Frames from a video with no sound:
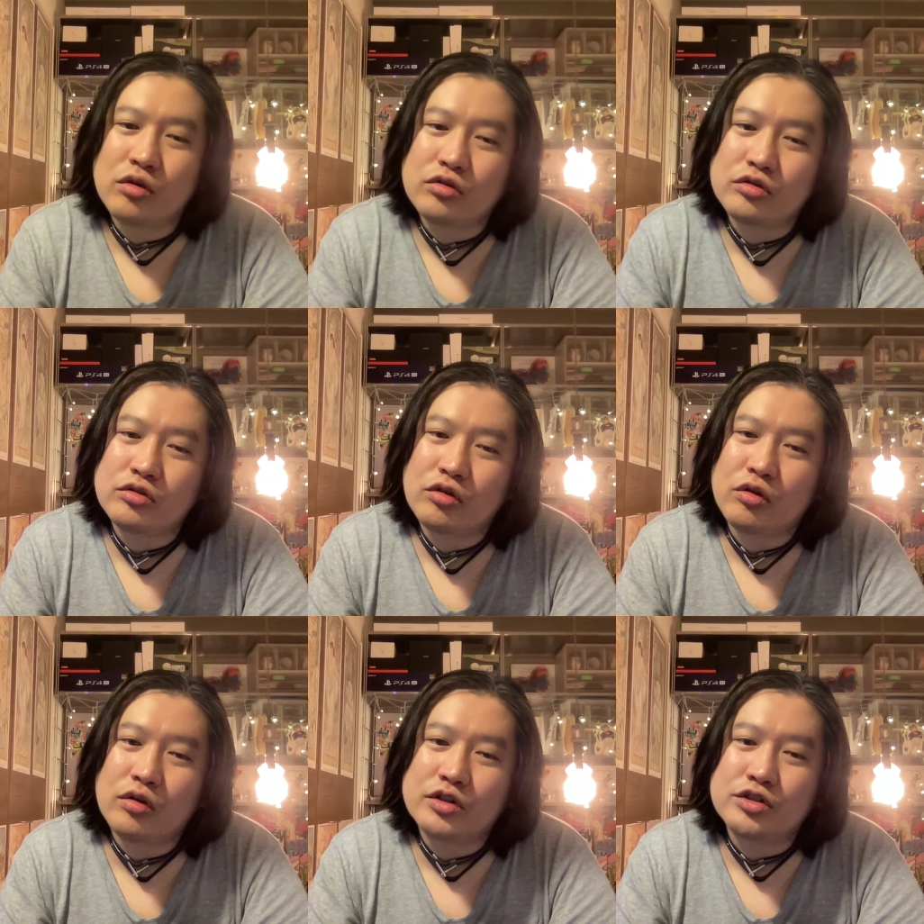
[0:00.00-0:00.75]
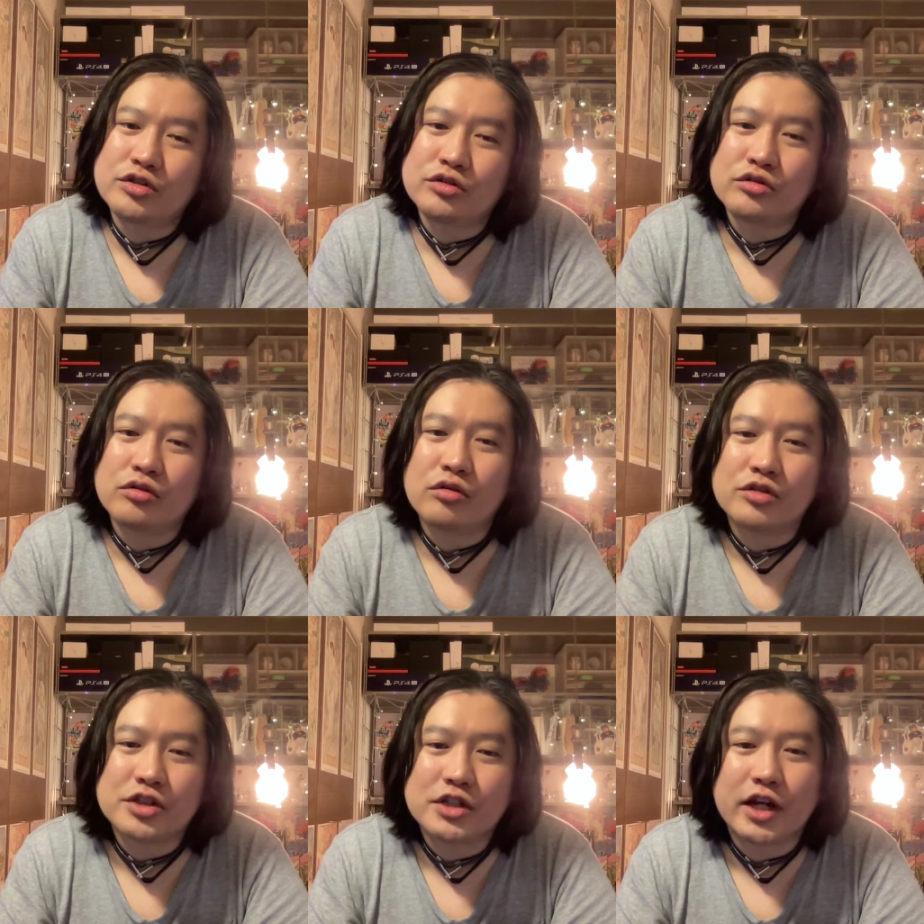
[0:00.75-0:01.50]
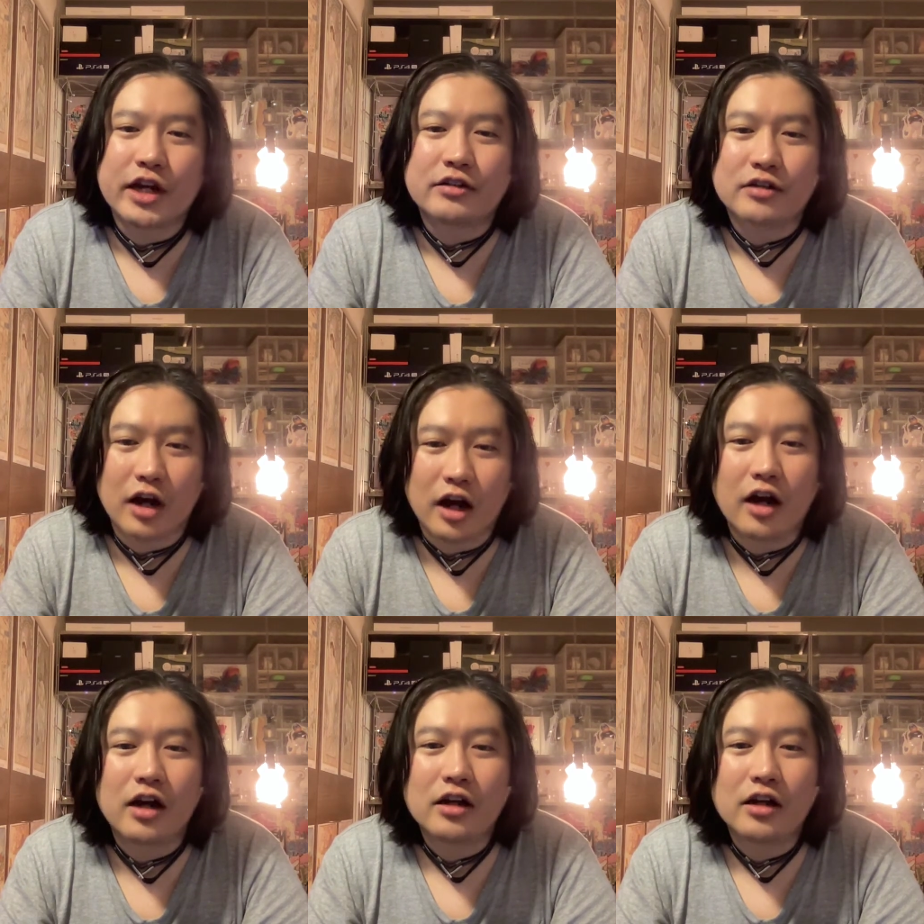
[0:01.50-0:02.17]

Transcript: 国語は中国人がやるか